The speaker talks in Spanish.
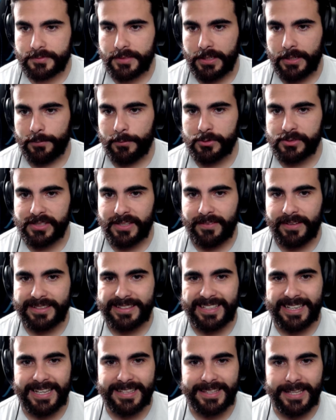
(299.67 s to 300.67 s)
Tenemos a
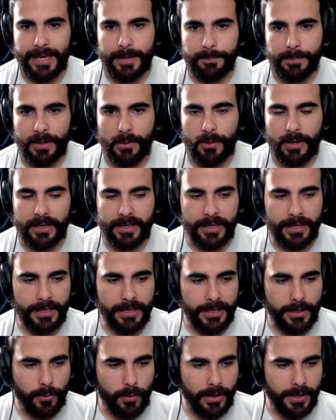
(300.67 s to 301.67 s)
Baterata Épico aquí.
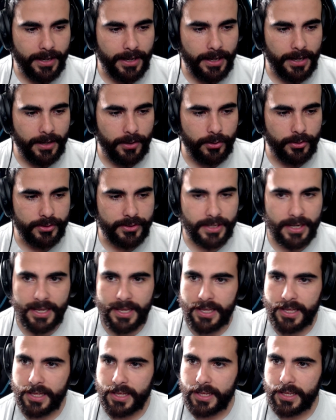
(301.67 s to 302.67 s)
¿Y cuál era la
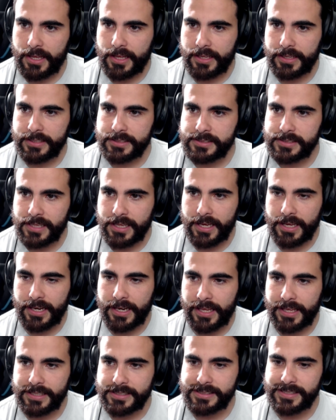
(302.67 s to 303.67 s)
otra isla?
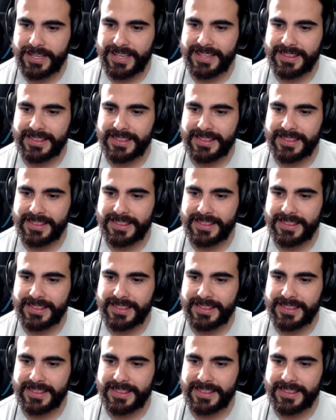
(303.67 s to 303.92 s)
La isla de